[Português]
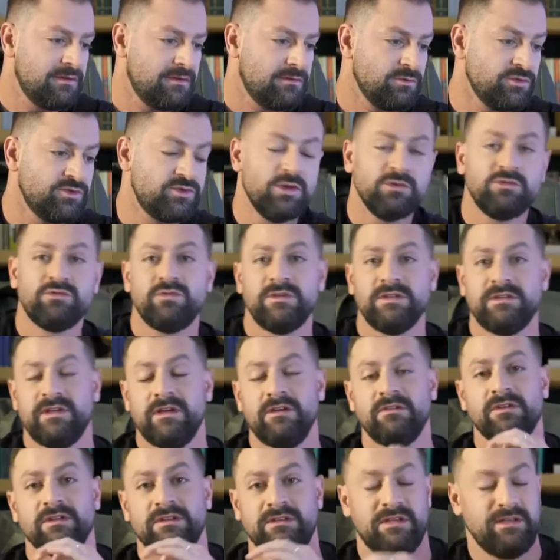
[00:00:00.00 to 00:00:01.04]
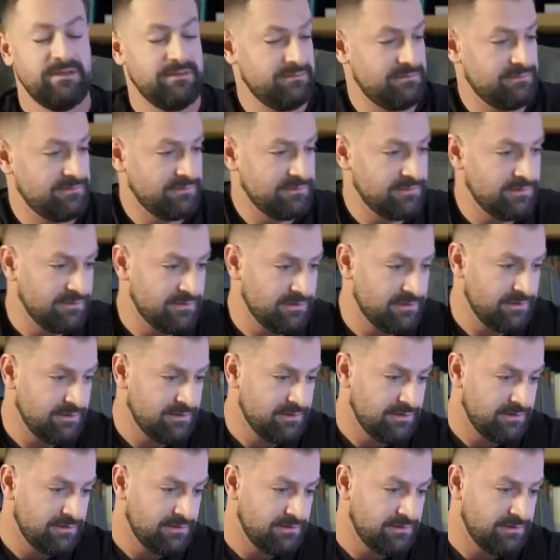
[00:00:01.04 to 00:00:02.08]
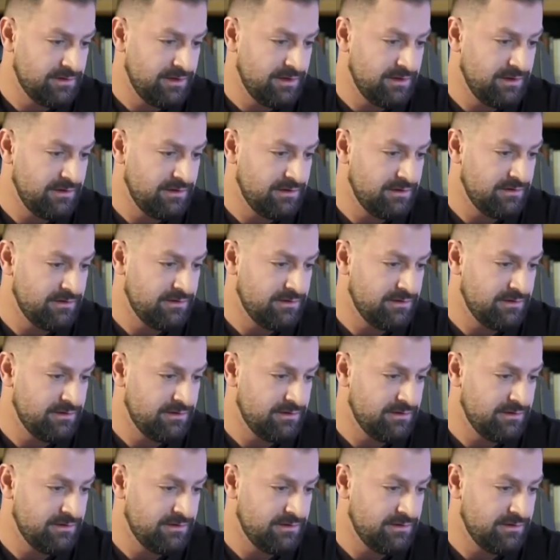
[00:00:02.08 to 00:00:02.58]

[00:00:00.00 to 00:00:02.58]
No seu Twitter ontem, né?